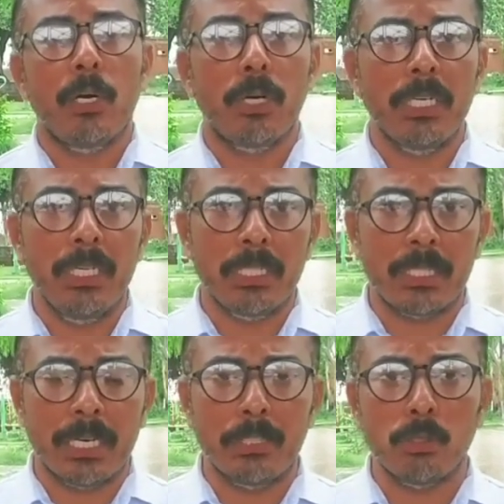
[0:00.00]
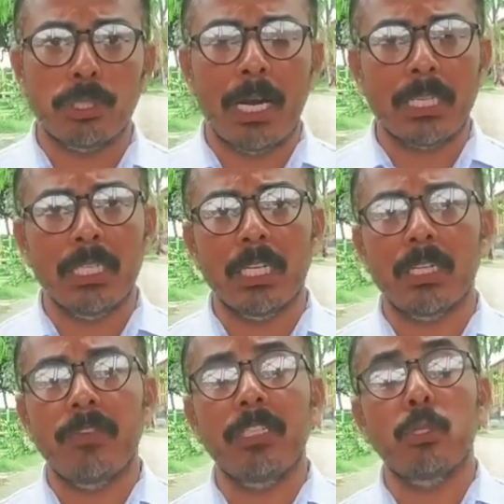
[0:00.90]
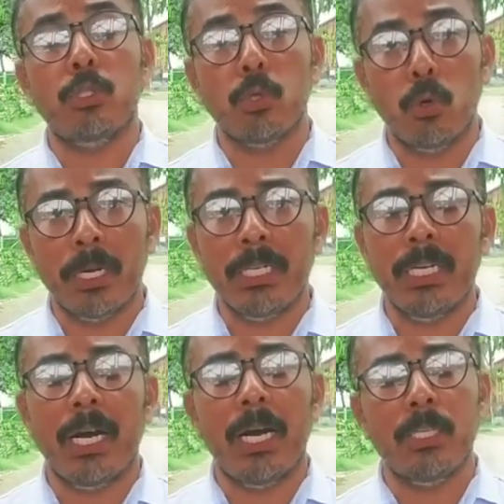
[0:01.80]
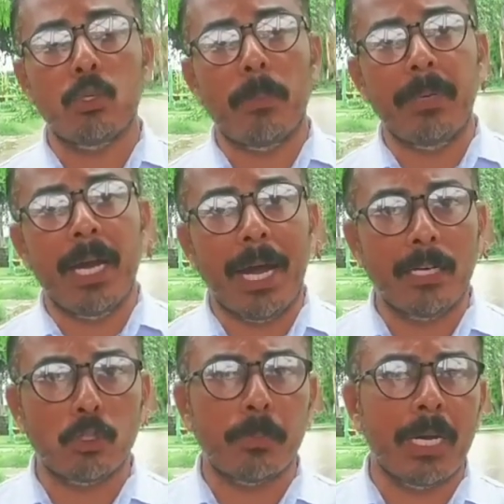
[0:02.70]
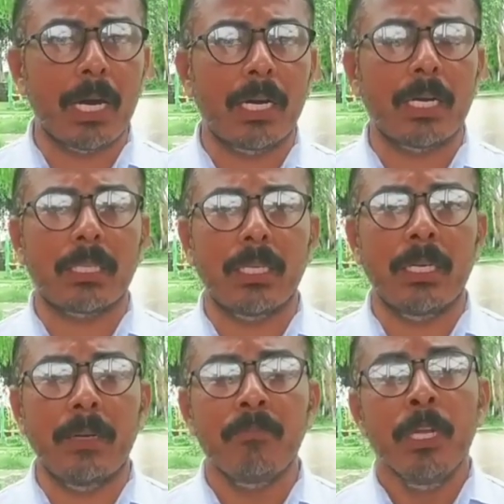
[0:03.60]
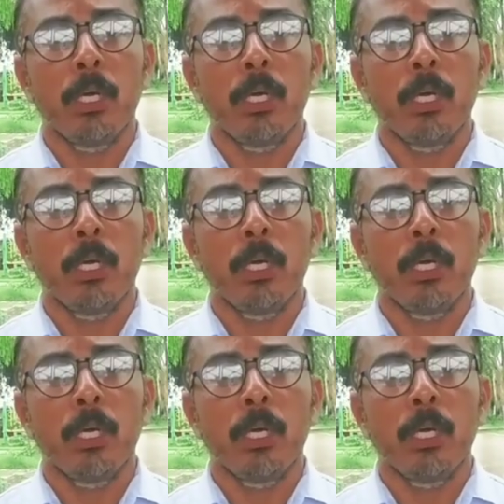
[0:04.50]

और इस तरह के जो शरारती तत्व हैं जो चोर है ये जो अपने हाइडोट्स बनाकर रखते हैं